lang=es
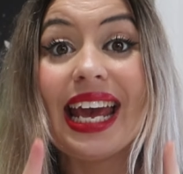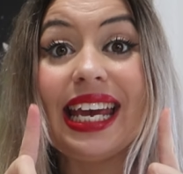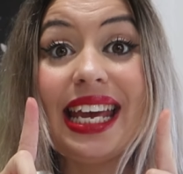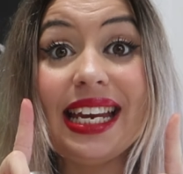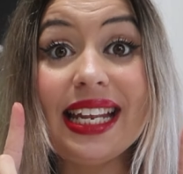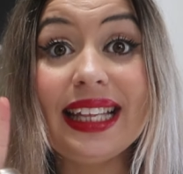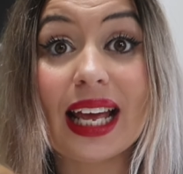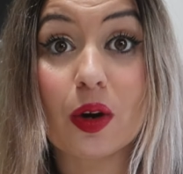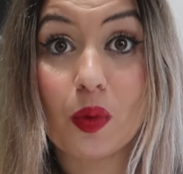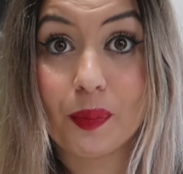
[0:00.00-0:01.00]

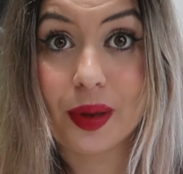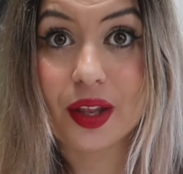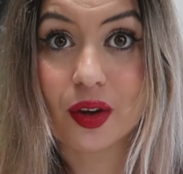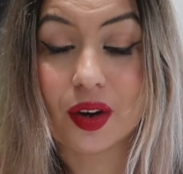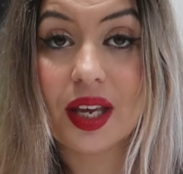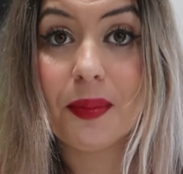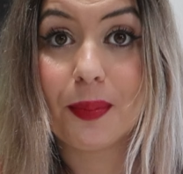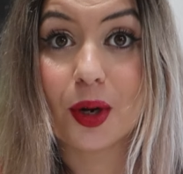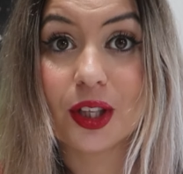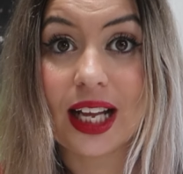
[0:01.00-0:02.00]
ininterrumpido.
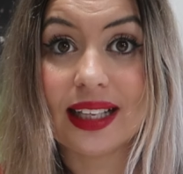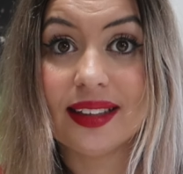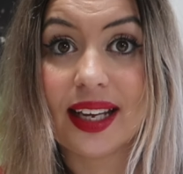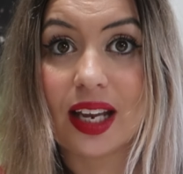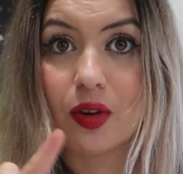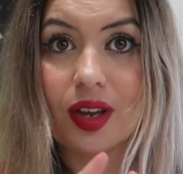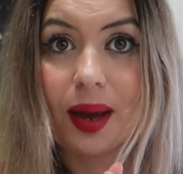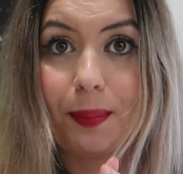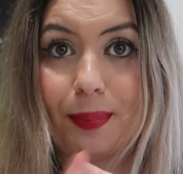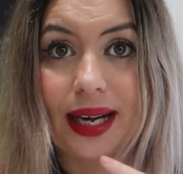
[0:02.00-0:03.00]
Importante que no
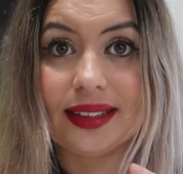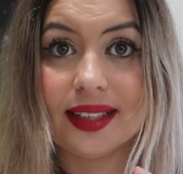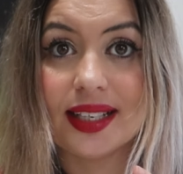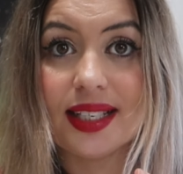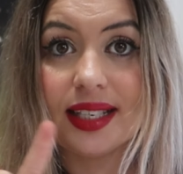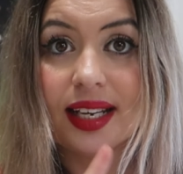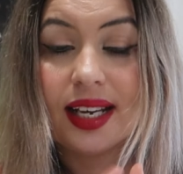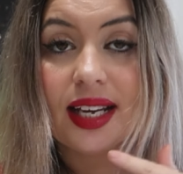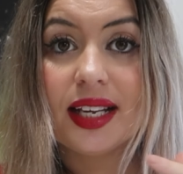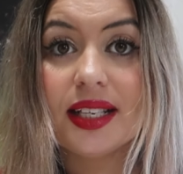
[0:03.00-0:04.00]
haya partes
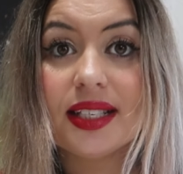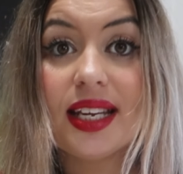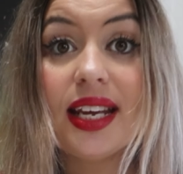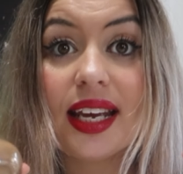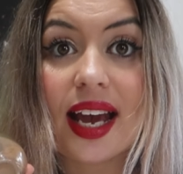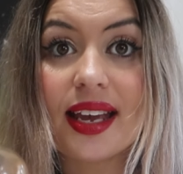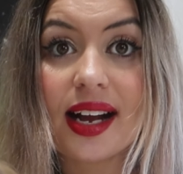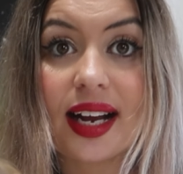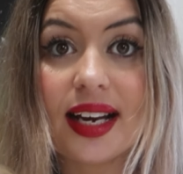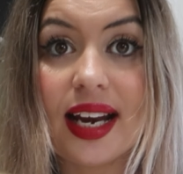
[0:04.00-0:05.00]
sin que
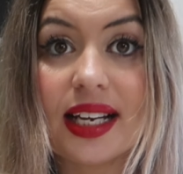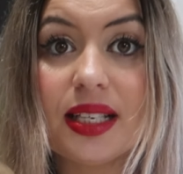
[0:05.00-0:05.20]
haya canela.